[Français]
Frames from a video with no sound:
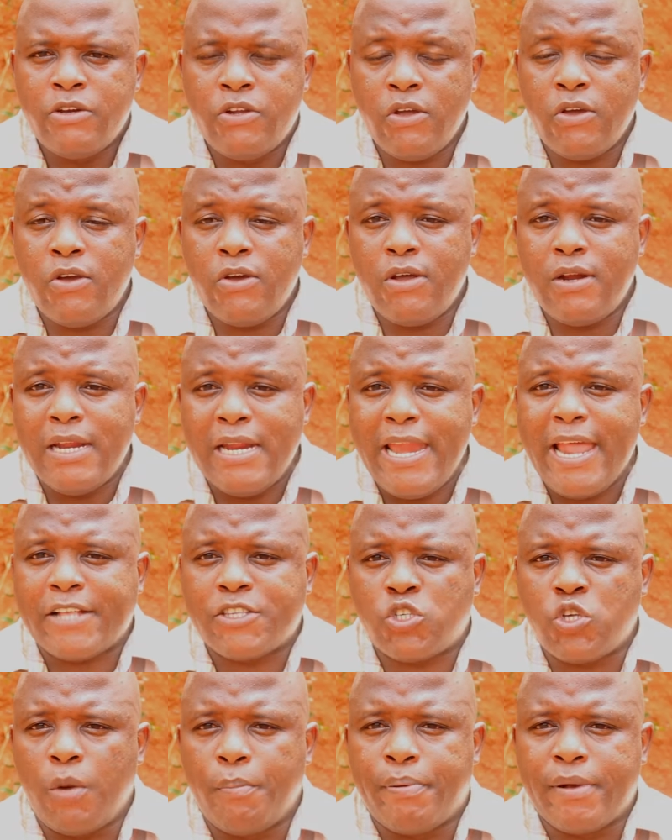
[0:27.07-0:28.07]
de
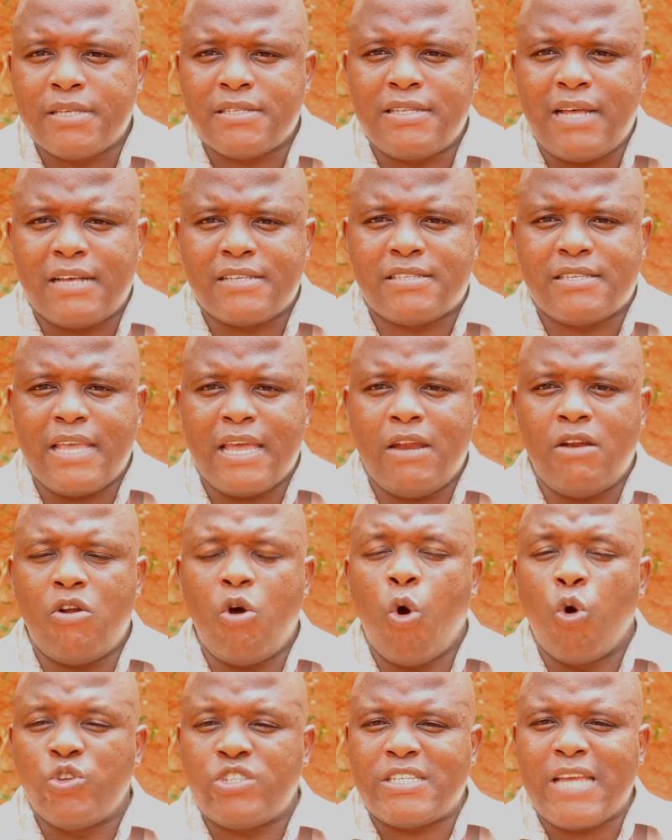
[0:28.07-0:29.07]
l'élection présidentielle
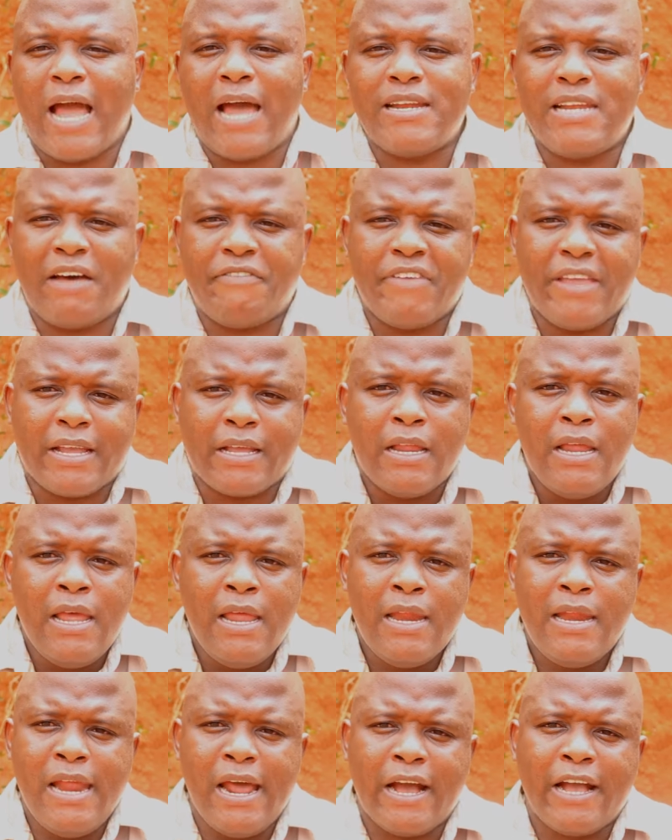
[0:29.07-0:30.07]
au Tchad avec
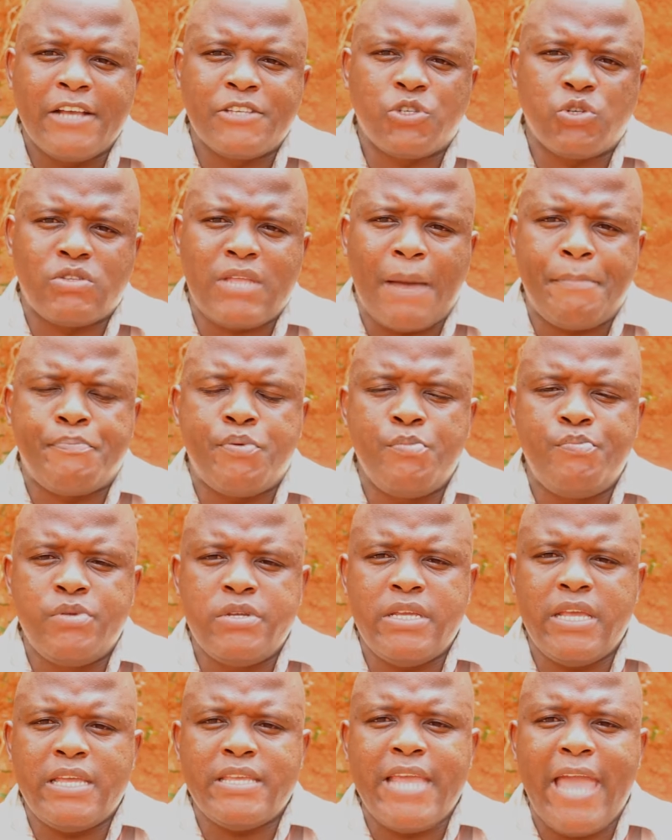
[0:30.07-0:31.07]
les résultats
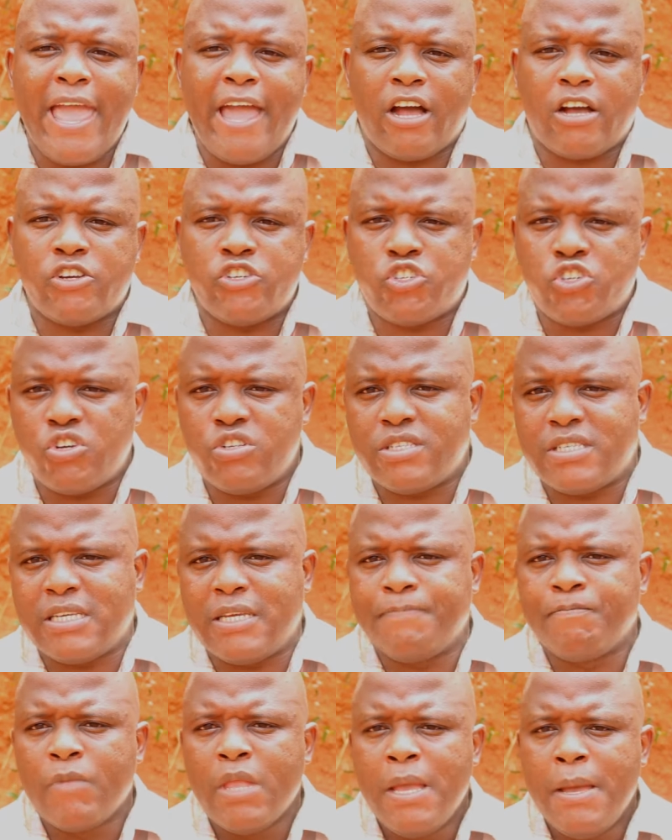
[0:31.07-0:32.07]
publiés hier
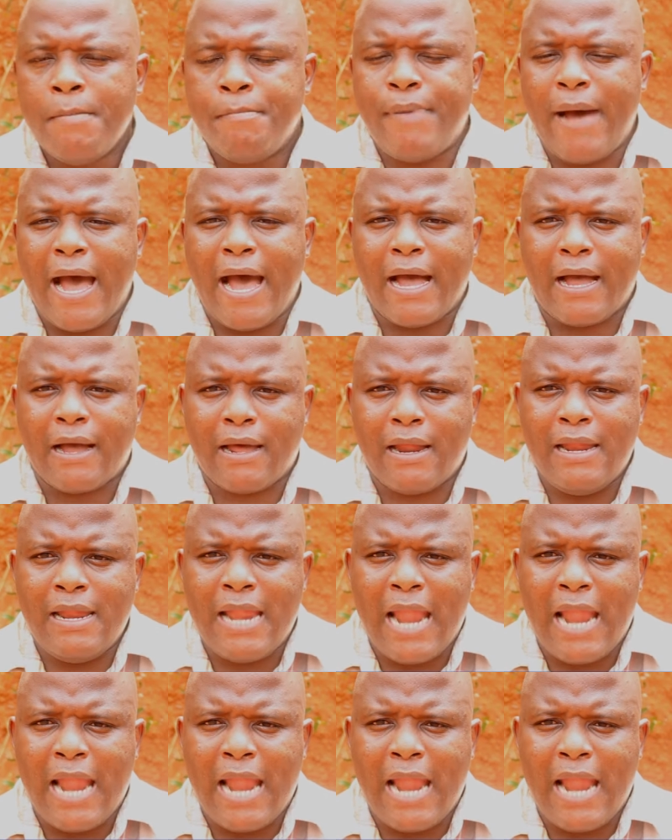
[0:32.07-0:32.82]
jeudi par